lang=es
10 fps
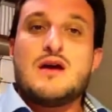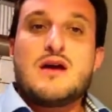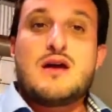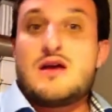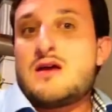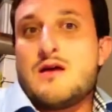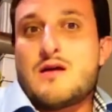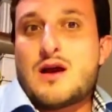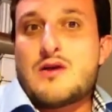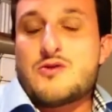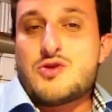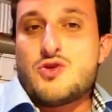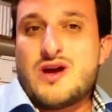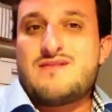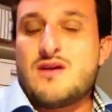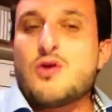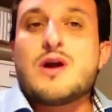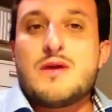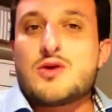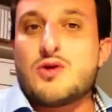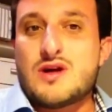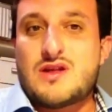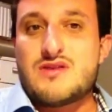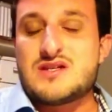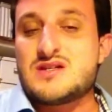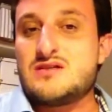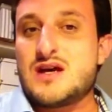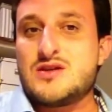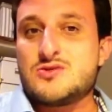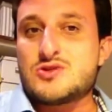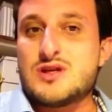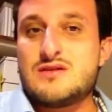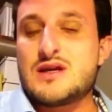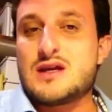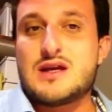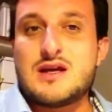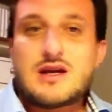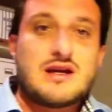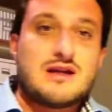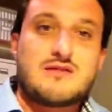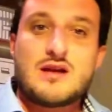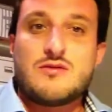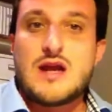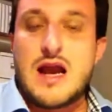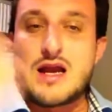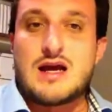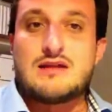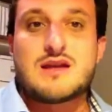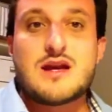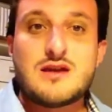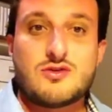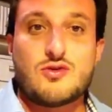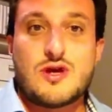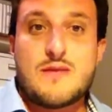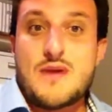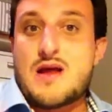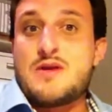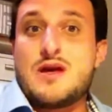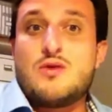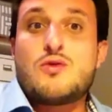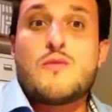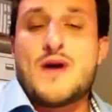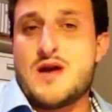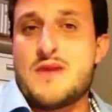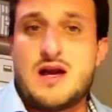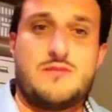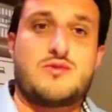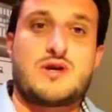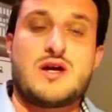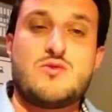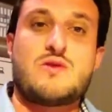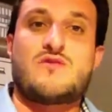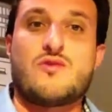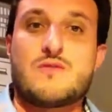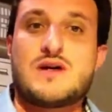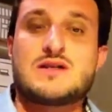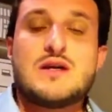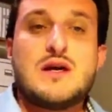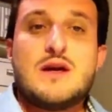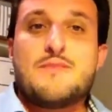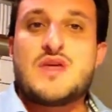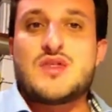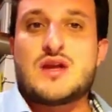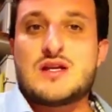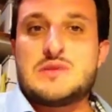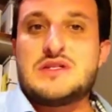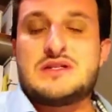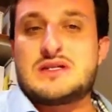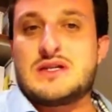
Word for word: Eh, claro, yo que tengo que ver con gente de 60 años, gente que, tiene una larga trayectoria, para bien o para mal, porque hay nuevas formas de hacer las visitas